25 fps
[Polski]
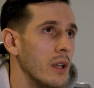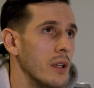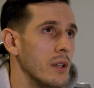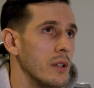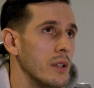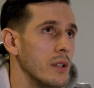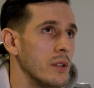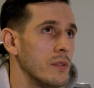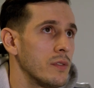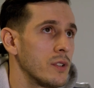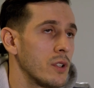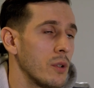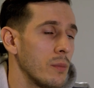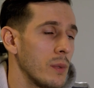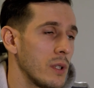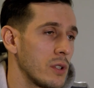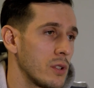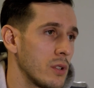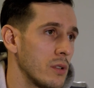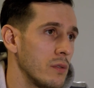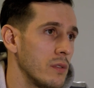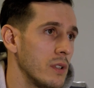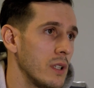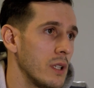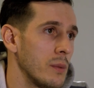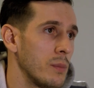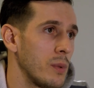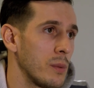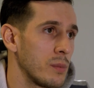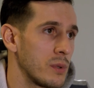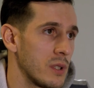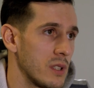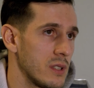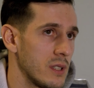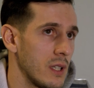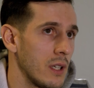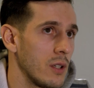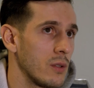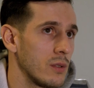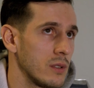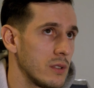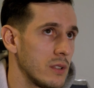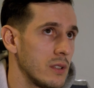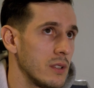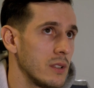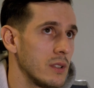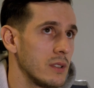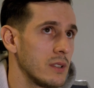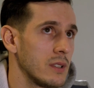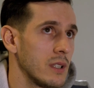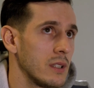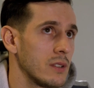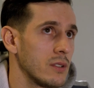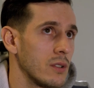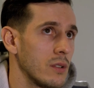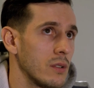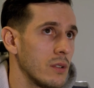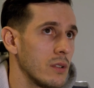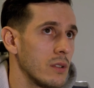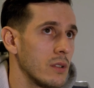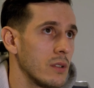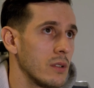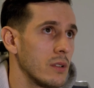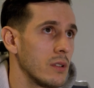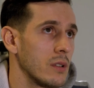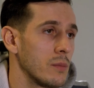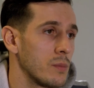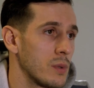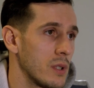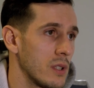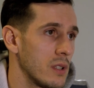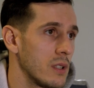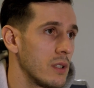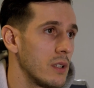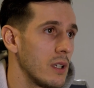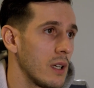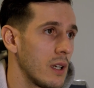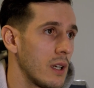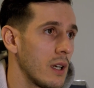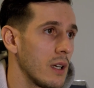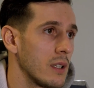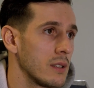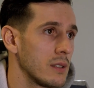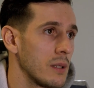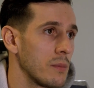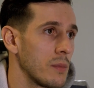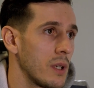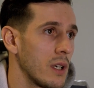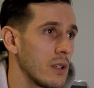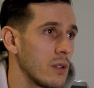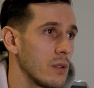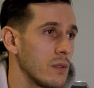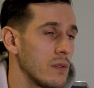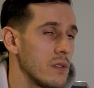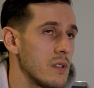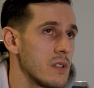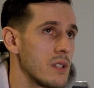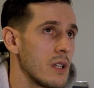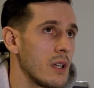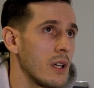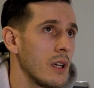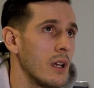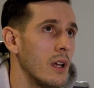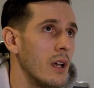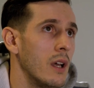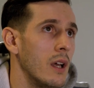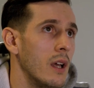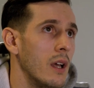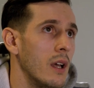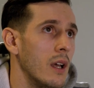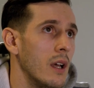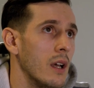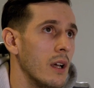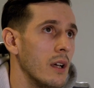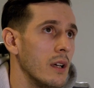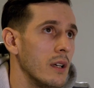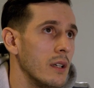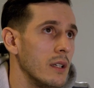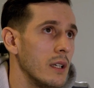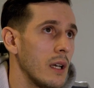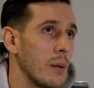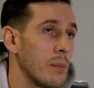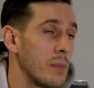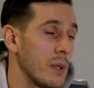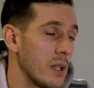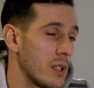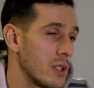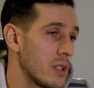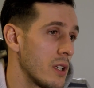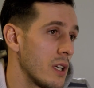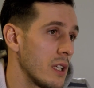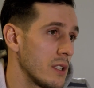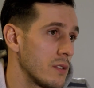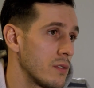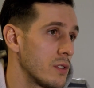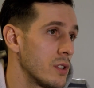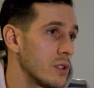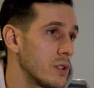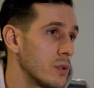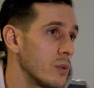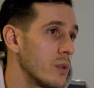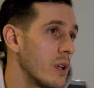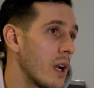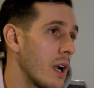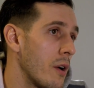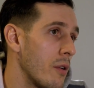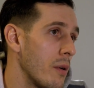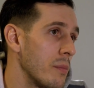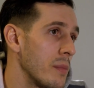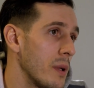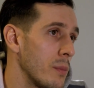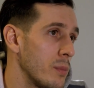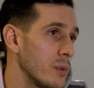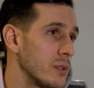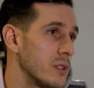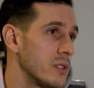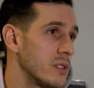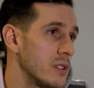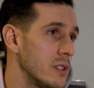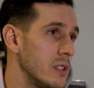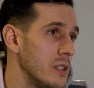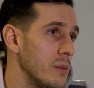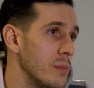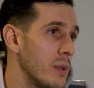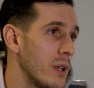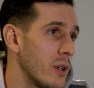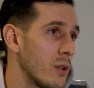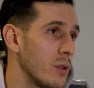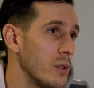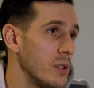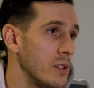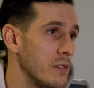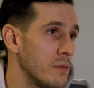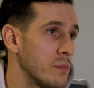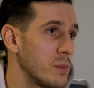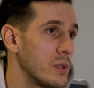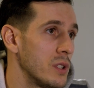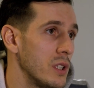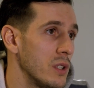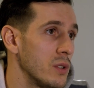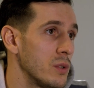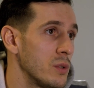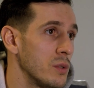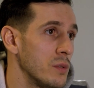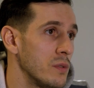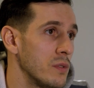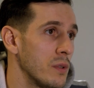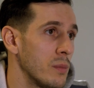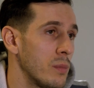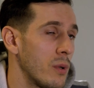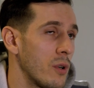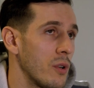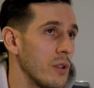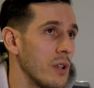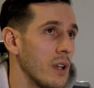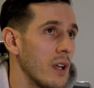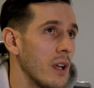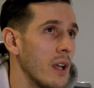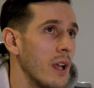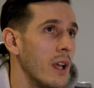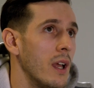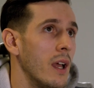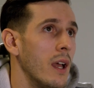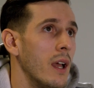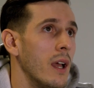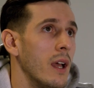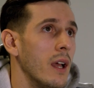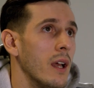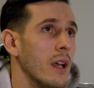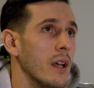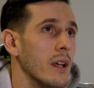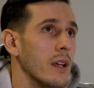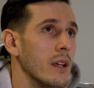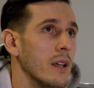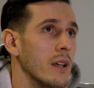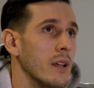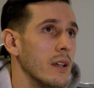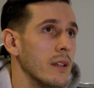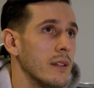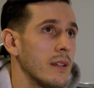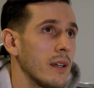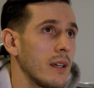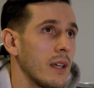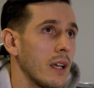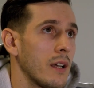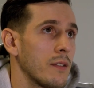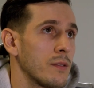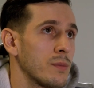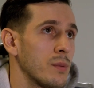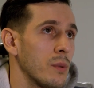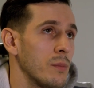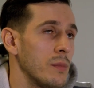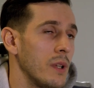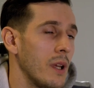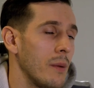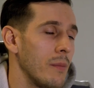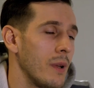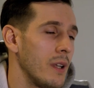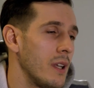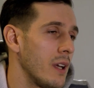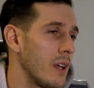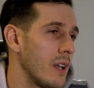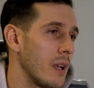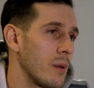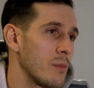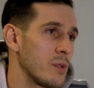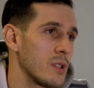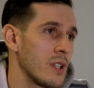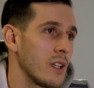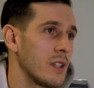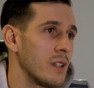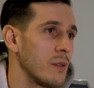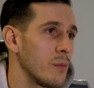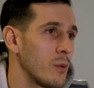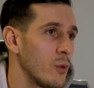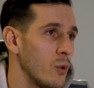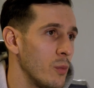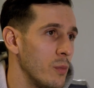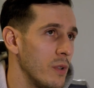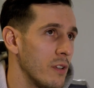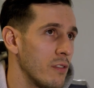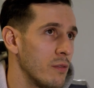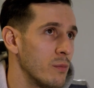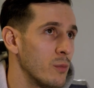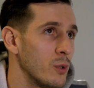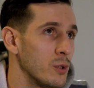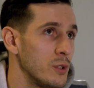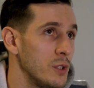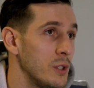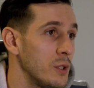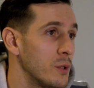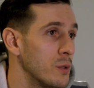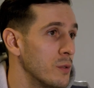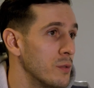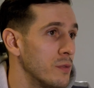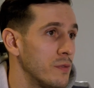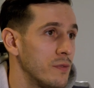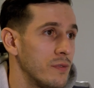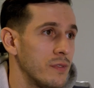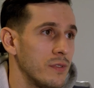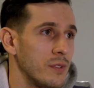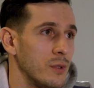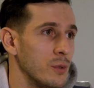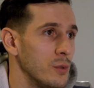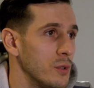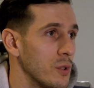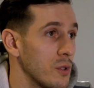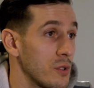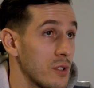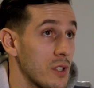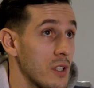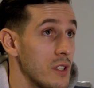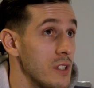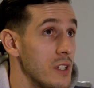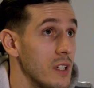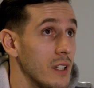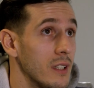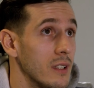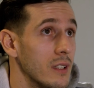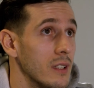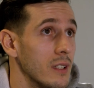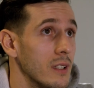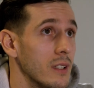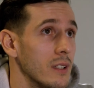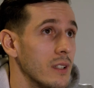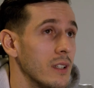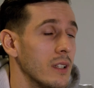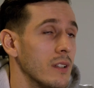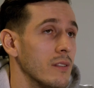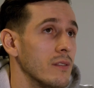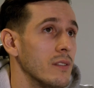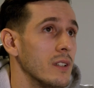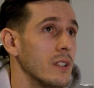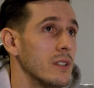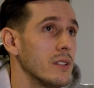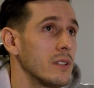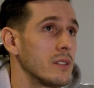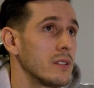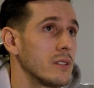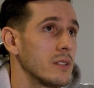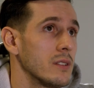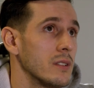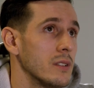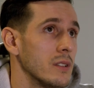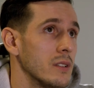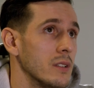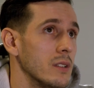Y, w Tomaszowie poprzedzający sezon przed GKS-em Katowice. Y, ja pierwszy raz w życiu grałem na pozycji libero i w przyjęciu i w obronie. Y, tak jak wspomniałem, ja nie gram w żadnym klubie w młodziku, w juniorze nigdy, więc